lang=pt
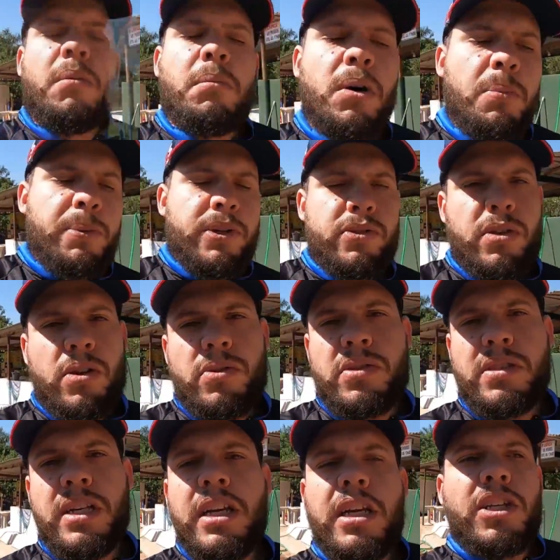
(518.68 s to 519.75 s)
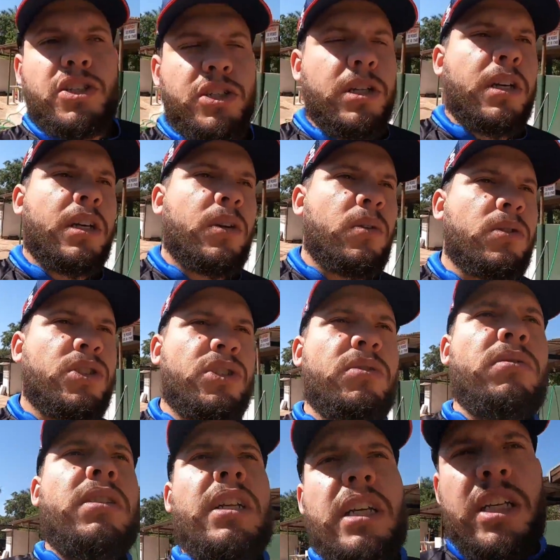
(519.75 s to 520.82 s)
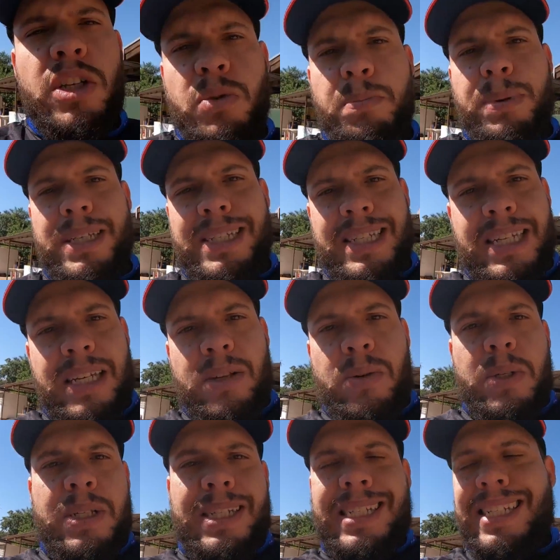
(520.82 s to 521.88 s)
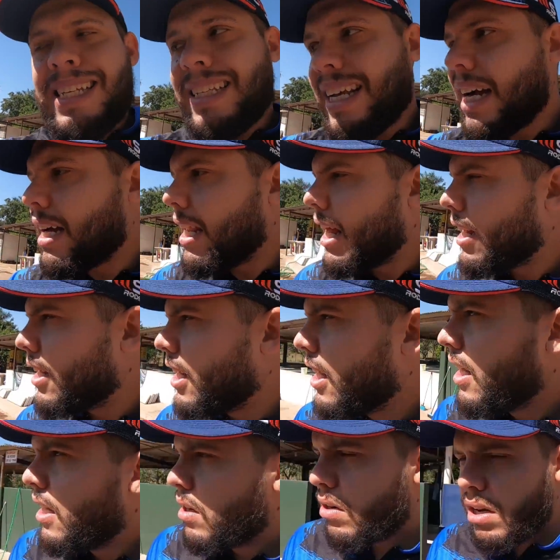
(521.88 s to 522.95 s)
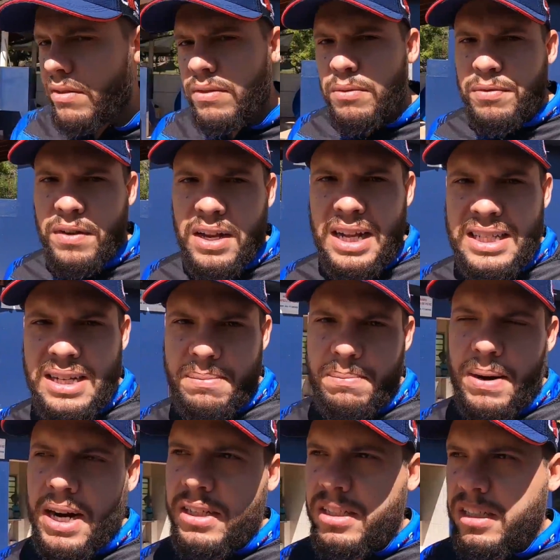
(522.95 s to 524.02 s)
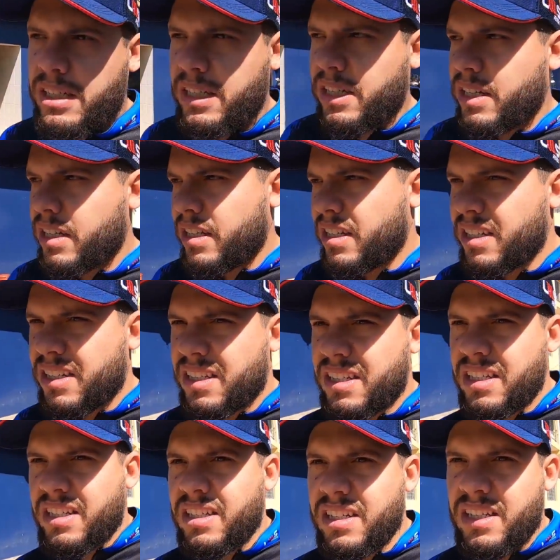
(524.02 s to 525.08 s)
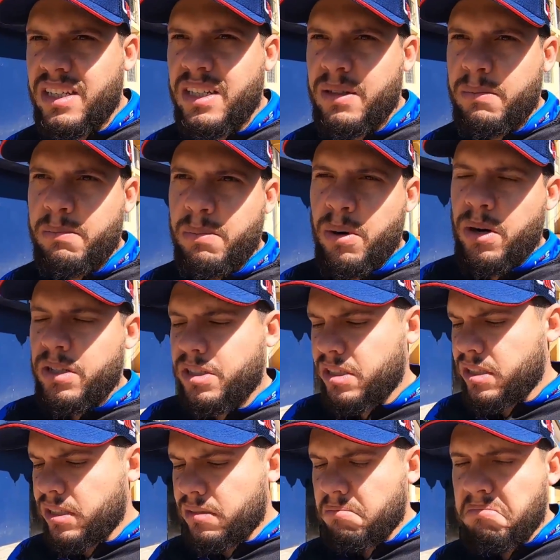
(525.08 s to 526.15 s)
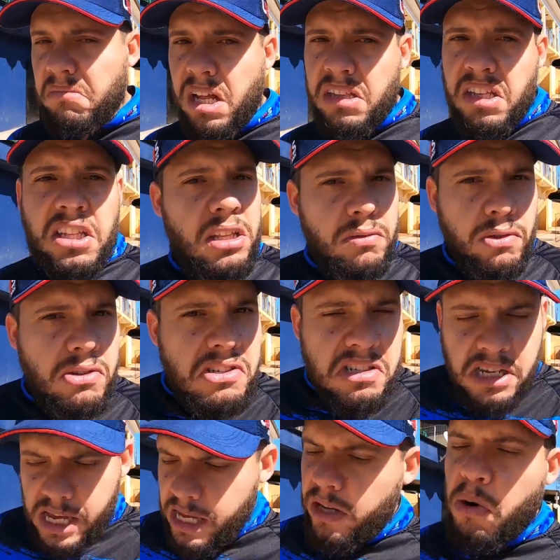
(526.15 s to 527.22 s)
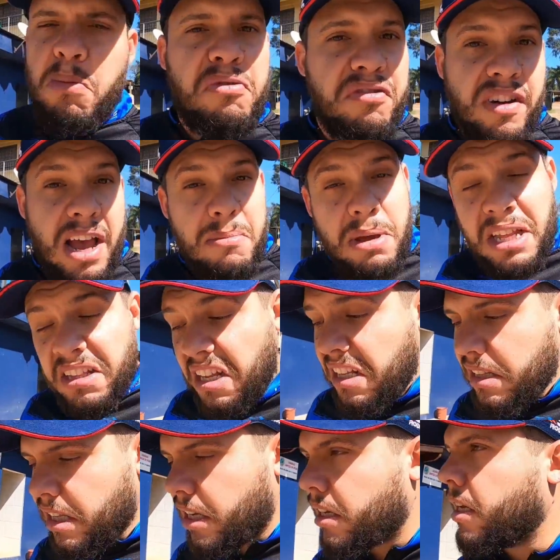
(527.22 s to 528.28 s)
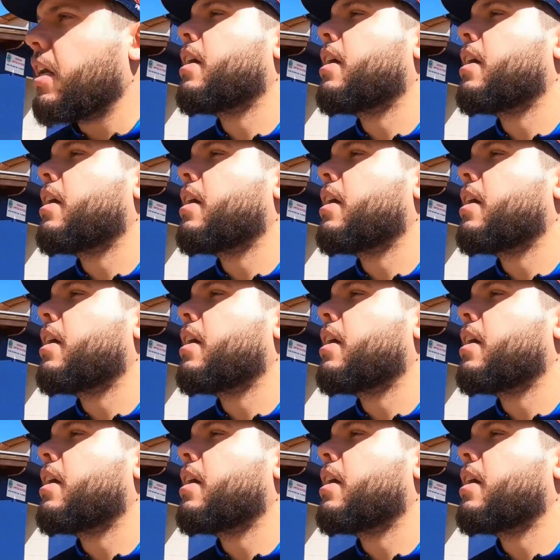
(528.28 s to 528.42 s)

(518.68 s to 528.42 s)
Pô pessoal, seguinte, continuando aqui no pesqueiro Santa Clara, agora vamos falar da parte aqui que pode atender você aí, como vai me atender,